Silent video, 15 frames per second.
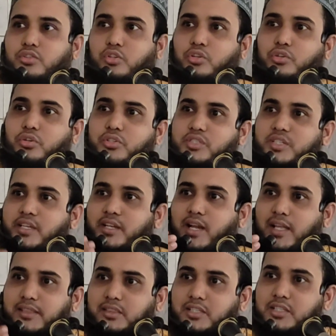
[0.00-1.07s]
তখন যে
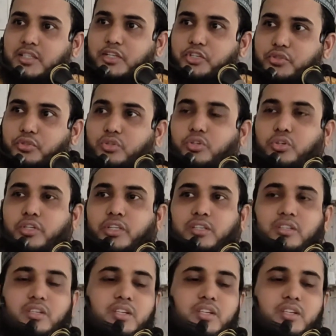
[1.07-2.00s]
রাত্রিটা শুরু হই